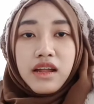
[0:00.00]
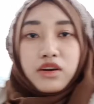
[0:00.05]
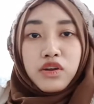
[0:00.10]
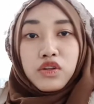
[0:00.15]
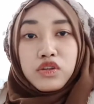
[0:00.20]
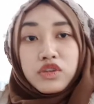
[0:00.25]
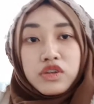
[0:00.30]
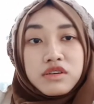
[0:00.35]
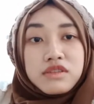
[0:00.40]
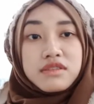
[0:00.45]

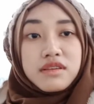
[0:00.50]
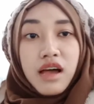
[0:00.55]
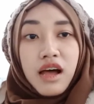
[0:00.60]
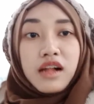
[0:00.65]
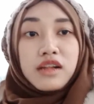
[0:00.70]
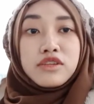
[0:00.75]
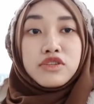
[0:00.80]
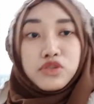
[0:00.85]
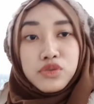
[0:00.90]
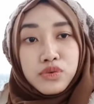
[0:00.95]
nonton
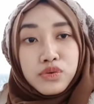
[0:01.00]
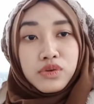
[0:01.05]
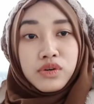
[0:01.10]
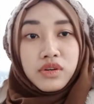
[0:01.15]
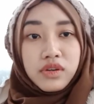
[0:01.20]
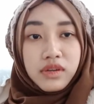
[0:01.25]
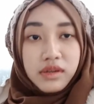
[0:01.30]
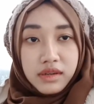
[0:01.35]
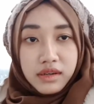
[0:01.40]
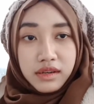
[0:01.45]

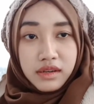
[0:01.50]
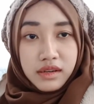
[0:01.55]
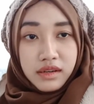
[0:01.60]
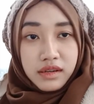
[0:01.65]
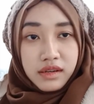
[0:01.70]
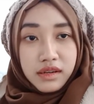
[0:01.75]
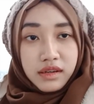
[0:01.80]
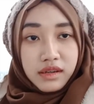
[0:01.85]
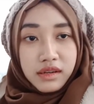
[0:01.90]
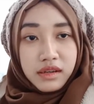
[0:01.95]
salju
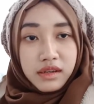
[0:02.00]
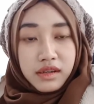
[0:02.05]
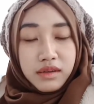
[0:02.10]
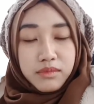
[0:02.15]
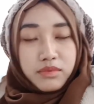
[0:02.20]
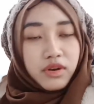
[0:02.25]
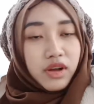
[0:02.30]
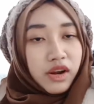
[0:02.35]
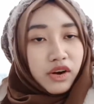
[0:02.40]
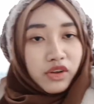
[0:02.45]

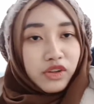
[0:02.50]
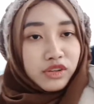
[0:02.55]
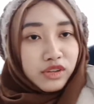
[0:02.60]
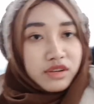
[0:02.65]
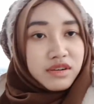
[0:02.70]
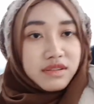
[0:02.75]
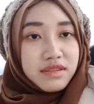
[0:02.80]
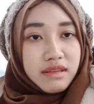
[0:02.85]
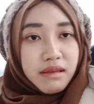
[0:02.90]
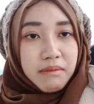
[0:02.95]
bukan
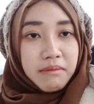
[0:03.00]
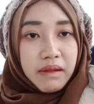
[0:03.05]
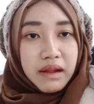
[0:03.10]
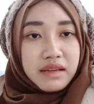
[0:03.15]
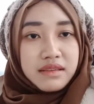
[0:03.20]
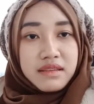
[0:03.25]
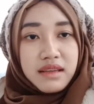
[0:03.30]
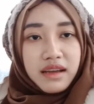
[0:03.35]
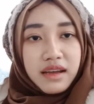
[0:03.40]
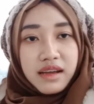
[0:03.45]
nonton sih
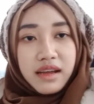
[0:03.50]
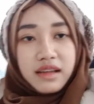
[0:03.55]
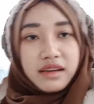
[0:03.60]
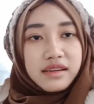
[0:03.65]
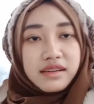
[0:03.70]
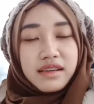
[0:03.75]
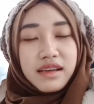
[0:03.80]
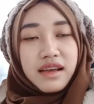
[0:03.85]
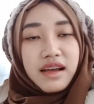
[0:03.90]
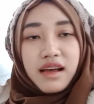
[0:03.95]

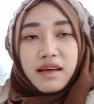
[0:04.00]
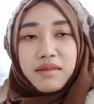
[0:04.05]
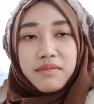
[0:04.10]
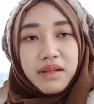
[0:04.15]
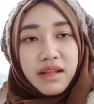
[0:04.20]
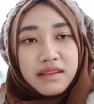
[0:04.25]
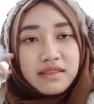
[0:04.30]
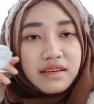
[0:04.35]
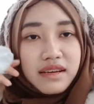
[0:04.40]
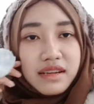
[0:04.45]
merasakan nggak nggak
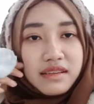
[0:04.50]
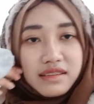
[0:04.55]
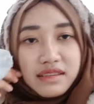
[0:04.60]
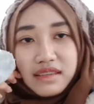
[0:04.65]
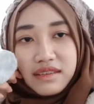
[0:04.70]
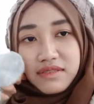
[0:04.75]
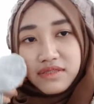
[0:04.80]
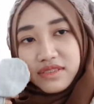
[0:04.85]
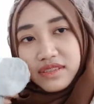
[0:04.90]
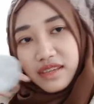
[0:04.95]
merasakan
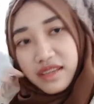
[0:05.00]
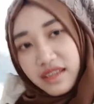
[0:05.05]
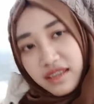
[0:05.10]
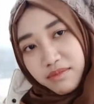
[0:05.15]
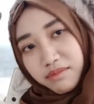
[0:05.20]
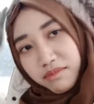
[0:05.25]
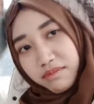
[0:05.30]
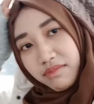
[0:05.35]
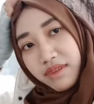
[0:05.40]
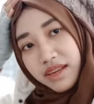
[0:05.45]
sih maksudnya
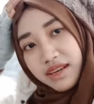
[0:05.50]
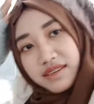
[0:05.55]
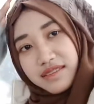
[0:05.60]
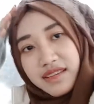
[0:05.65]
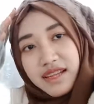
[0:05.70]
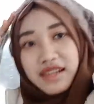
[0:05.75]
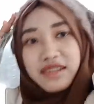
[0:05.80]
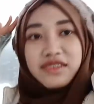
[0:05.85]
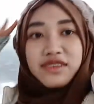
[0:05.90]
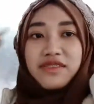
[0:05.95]
main
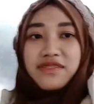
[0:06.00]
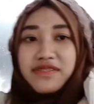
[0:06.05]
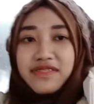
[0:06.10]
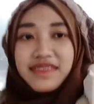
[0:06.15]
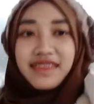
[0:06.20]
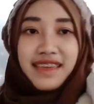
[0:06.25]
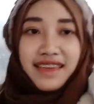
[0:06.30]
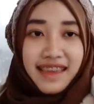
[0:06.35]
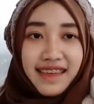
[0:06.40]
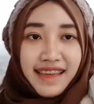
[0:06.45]
salju
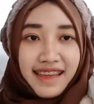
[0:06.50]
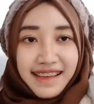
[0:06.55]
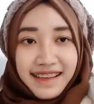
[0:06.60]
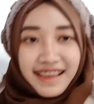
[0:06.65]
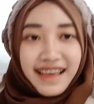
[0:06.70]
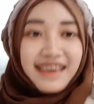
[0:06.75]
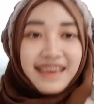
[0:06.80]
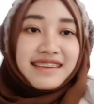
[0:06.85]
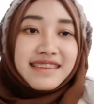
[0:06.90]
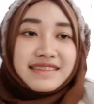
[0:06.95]

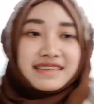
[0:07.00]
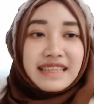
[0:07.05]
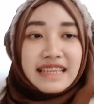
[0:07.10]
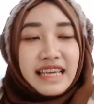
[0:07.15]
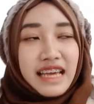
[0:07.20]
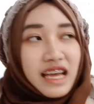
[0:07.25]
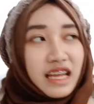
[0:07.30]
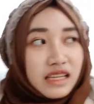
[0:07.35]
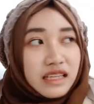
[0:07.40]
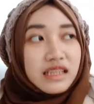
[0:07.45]
guys
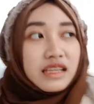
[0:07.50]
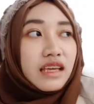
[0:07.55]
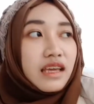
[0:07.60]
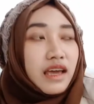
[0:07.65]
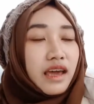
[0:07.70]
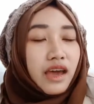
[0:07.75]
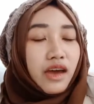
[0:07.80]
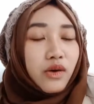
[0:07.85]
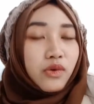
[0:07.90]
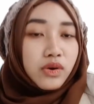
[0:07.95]
lihat nih
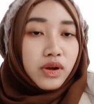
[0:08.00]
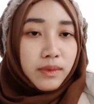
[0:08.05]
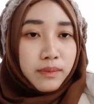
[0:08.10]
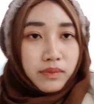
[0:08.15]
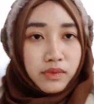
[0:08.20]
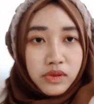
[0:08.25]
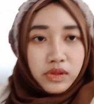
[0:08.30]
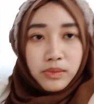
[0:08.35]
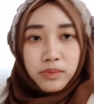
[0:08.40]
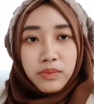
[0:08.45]
kayak udah
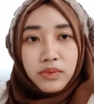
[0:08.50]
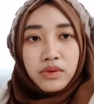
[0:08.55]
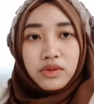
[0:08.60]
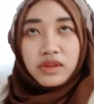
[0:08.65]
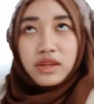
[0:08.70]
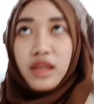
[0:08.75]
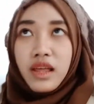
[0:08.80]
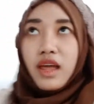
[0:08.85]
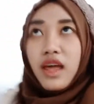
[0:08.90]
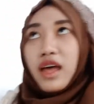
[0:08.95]

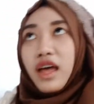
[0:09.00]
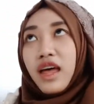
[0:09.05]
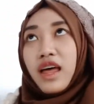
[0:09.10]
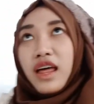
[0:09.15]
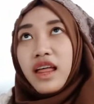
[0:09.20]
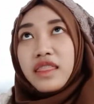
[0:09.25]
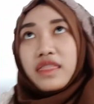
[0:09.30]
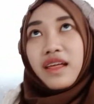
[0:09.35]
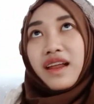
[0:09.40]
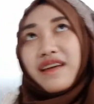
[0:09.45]
putih-putih
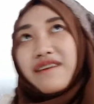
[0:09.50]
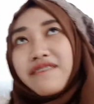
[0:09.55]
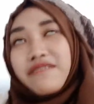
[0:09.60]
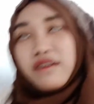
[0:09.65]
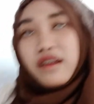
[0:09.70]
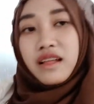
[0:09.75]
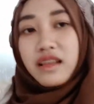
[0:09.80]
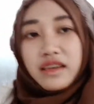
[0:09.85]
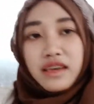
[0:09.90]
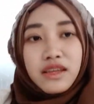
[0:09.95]

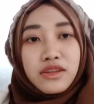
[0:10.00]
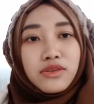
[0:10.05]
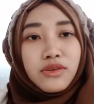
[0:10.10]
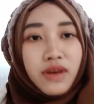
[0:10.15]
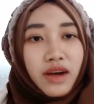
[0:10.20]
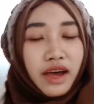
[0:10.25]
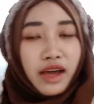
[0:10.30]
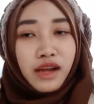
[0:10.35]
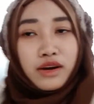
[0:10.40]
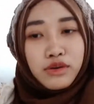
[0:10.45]
teleferiknya tuh
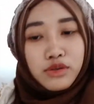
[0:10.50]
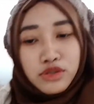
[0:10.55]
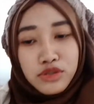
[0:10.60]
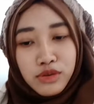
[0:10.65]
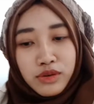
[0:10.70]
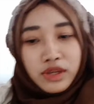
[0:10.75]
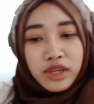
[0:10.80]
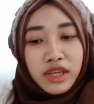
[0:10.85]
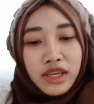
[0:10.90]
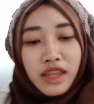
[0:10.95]
kayak
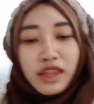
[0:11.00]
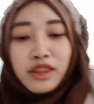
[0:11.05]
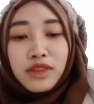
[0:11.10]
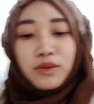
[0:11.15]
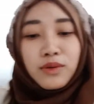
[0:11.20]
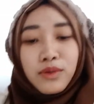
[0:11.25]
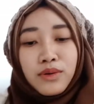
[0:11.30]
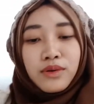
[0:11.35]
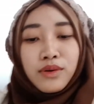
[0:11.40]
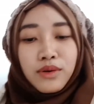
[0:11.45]
lucu
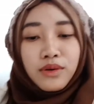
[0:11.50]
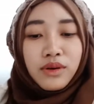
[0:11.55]
gitu